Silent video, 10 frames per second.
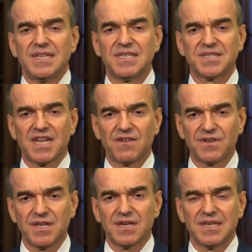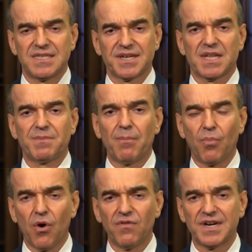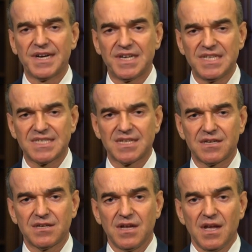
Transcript: зерновых, зернобобовых, риса.